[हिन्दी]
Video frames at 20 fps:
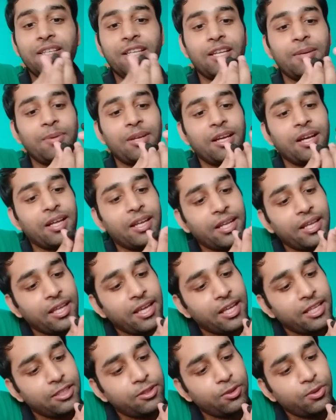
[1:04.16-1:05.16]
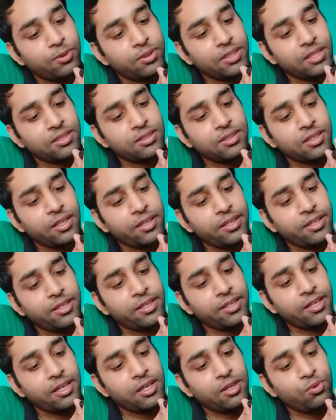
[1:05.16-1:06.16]
ईयर में लगाना यहाँ छोटा सा
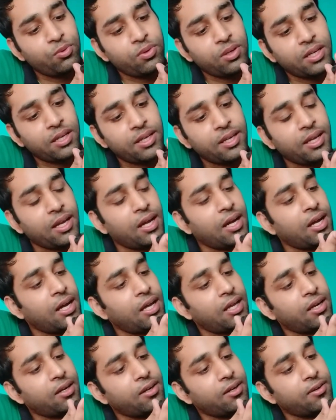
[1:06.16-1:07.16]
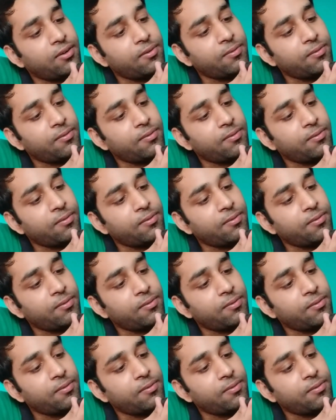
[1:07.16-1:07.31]
लिखा हुआ है आर